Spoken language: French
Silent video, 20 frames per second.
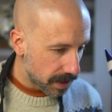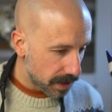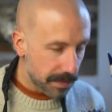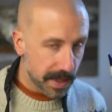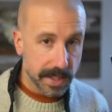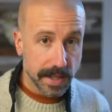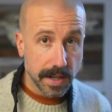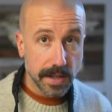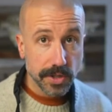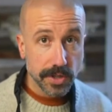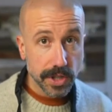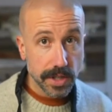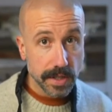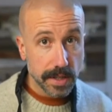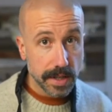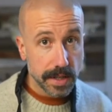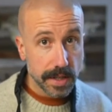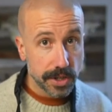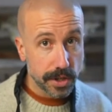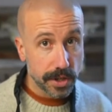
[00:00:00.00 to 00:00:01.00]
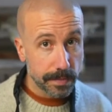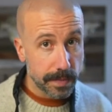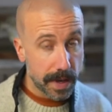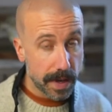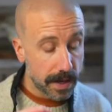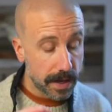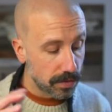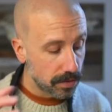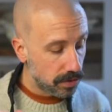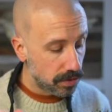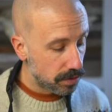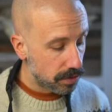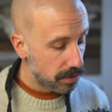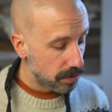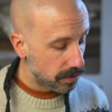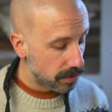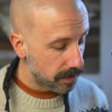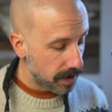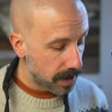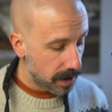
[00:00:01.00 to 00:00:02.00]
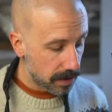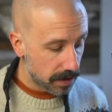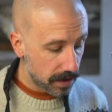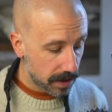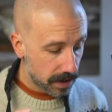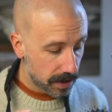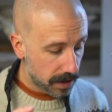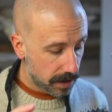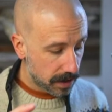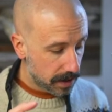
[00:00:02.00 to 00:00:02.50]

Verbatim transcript: En passant, je suis désolé, je parle au-dessus souvent. Là,